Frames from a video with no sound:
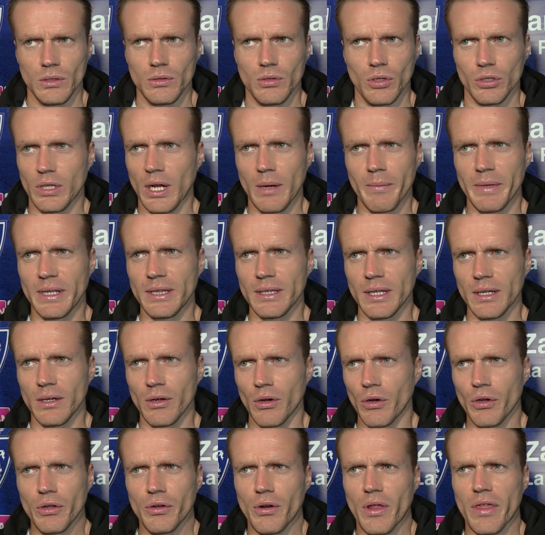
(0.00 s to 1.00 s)
Totalmente,
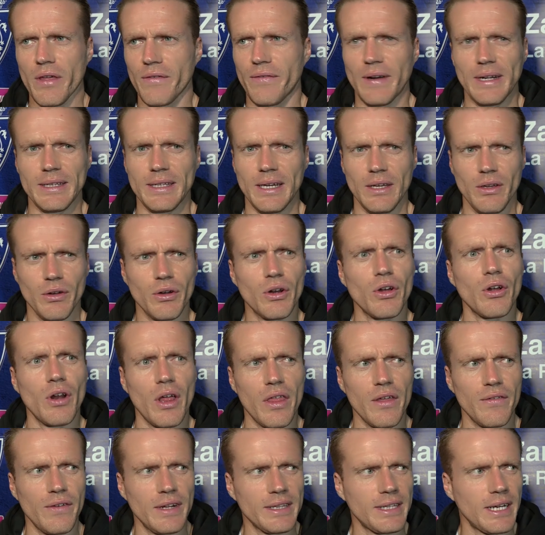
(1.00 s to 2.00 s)
no, y no hace falta, yo creo que no
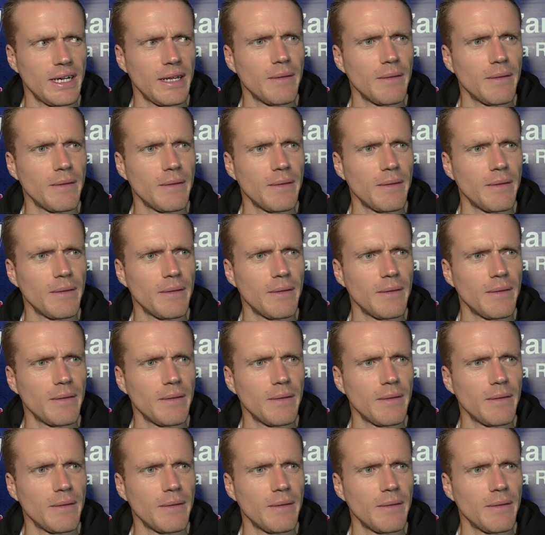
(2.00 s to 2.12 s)
hace falta